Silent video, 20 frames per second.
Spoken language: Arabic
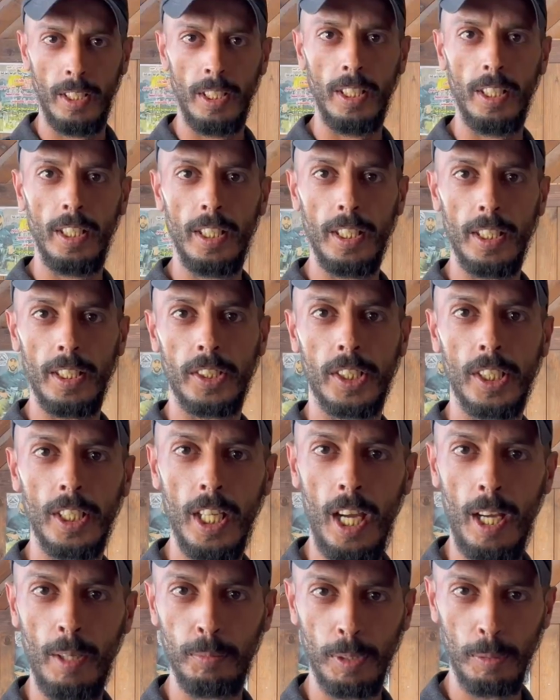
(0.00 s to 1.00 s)
إيه،
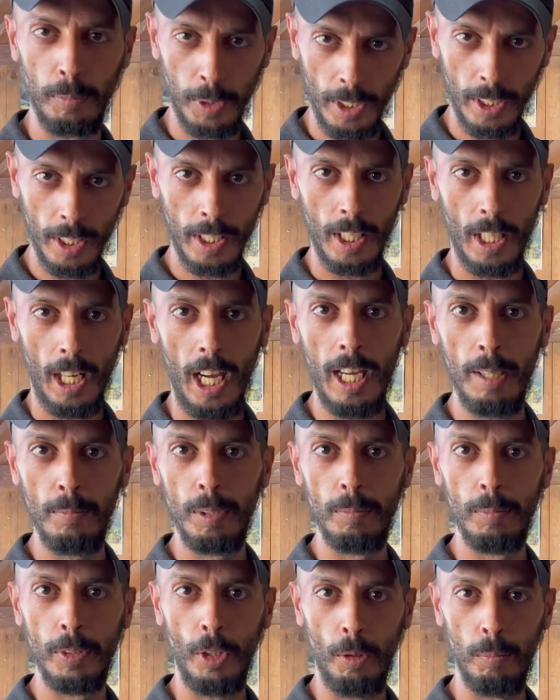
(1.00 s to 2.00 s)
سلاح الطبيخ
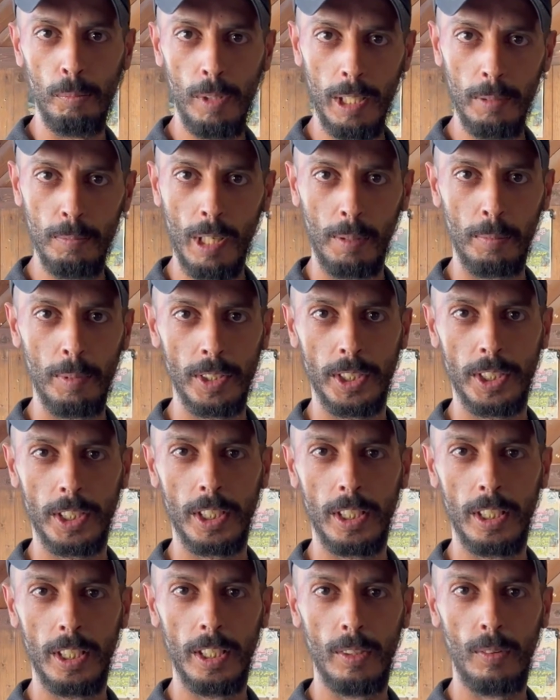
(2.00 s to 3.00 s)
عامل من عمال مخبز
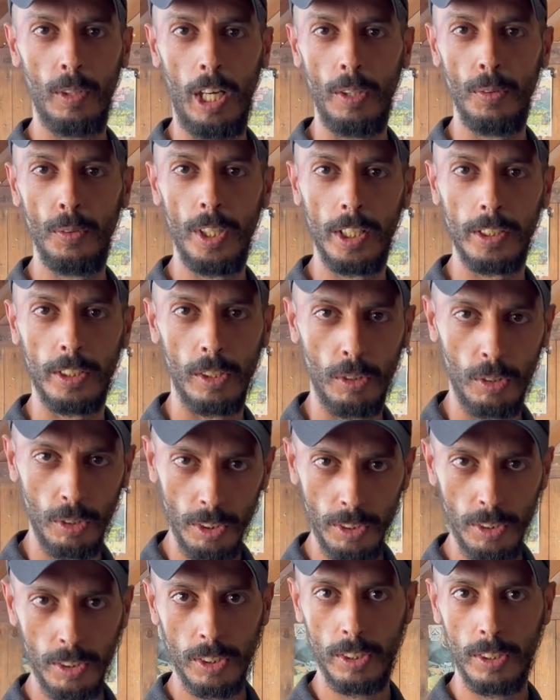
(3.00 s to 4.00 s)
إيه، وحلويات
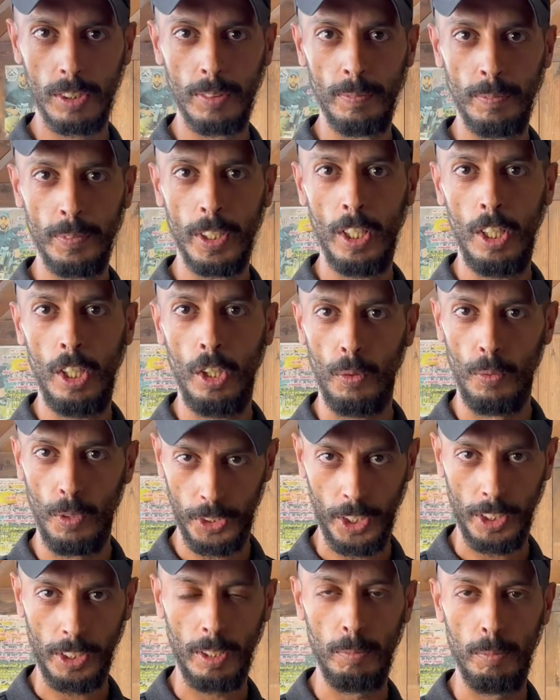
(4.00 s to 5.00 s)
القدس
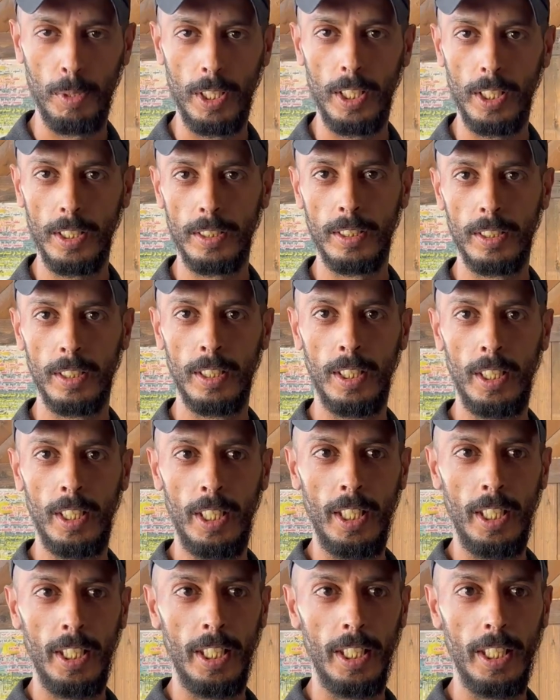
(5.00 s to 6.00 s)
وسط البلد
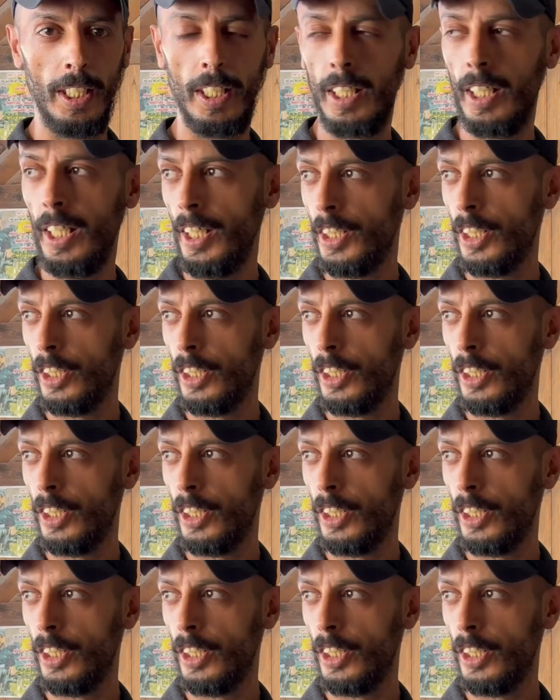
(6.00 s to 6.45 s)
إيه، احنا